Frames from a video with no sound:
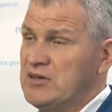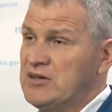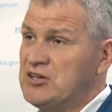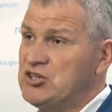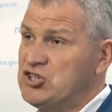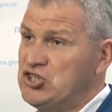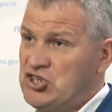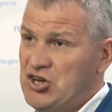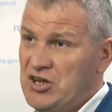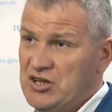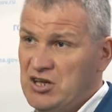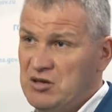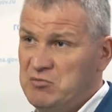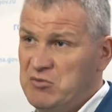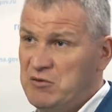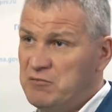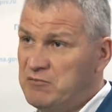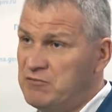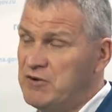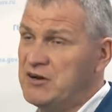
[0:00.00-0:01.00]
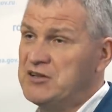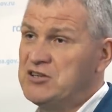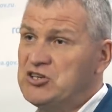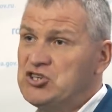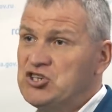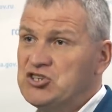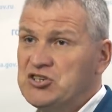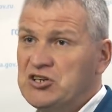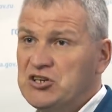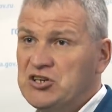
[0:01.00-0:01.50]
хищениями,
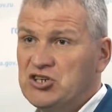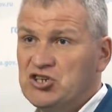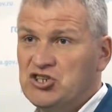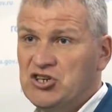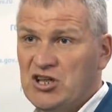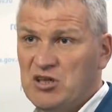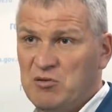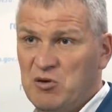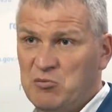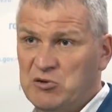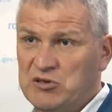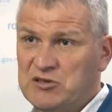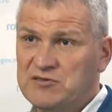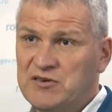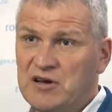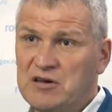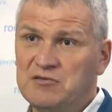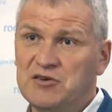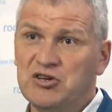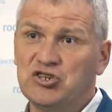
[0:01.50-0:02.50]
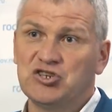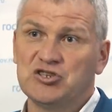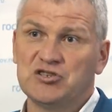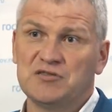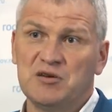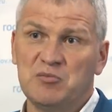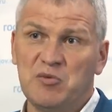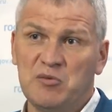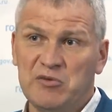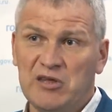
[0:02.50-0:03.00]
фактически хищениями, мы называем вещи
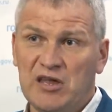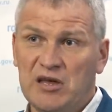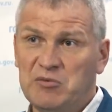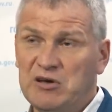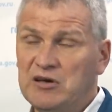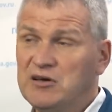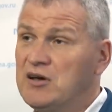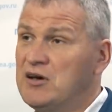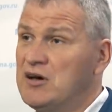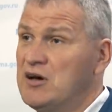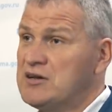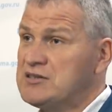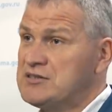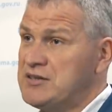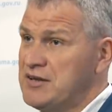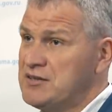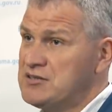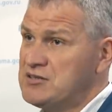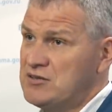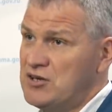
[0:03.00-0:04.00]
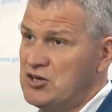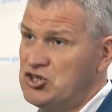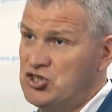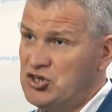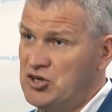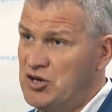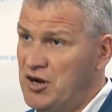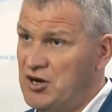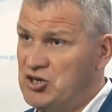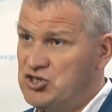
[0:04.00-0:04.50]
своими именами, средств
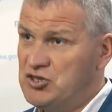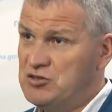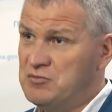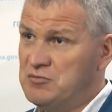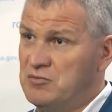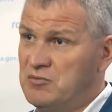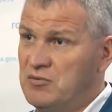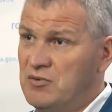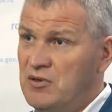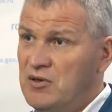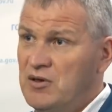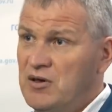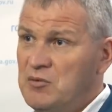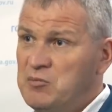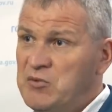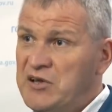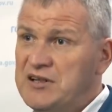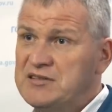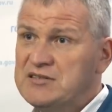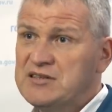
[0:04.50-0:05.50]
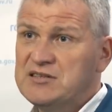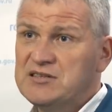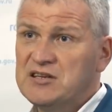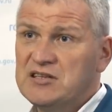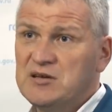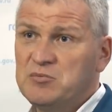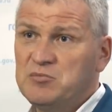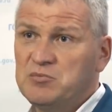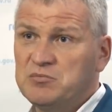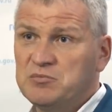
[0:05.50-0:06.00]
наших граждан. Мириться с
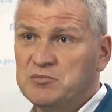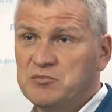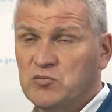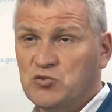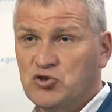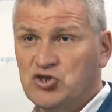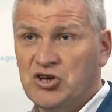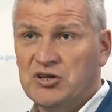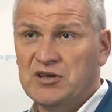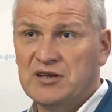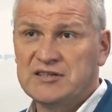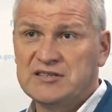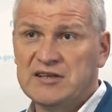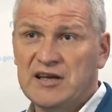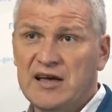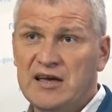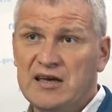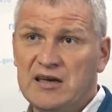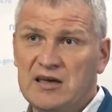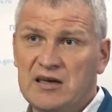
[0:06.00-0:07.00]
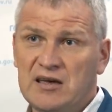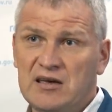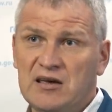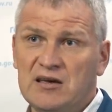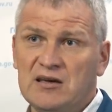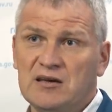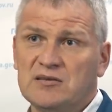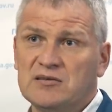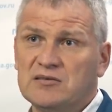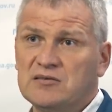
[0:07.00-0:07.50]
этим уже нельзя,
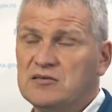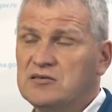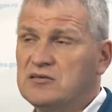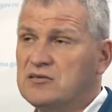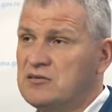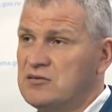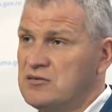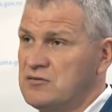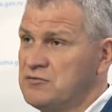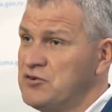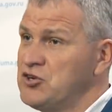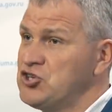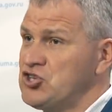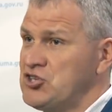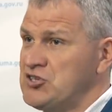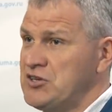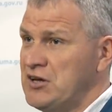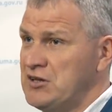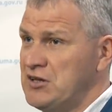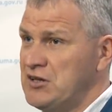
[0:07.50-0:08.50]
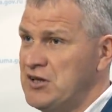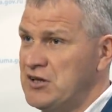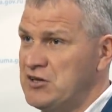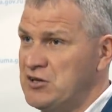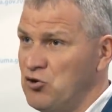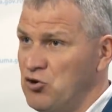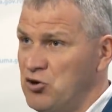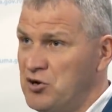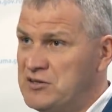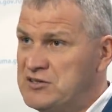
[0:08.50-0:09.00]
и высший
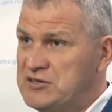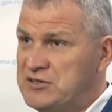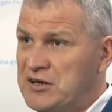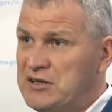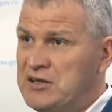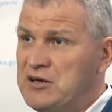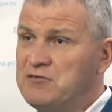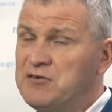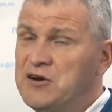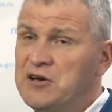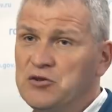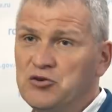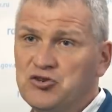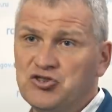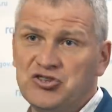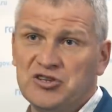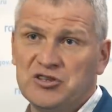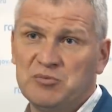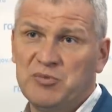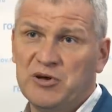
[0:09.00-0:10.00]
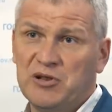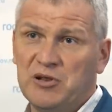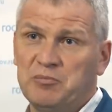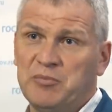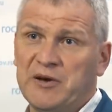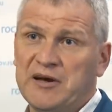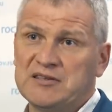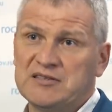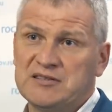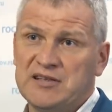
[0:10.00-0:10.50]
законодательный орган страны вынужден был
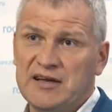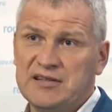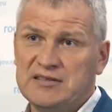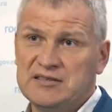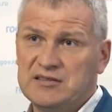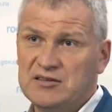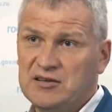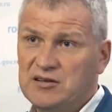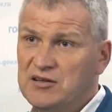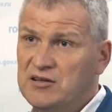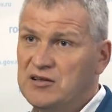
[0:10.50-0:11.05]
признать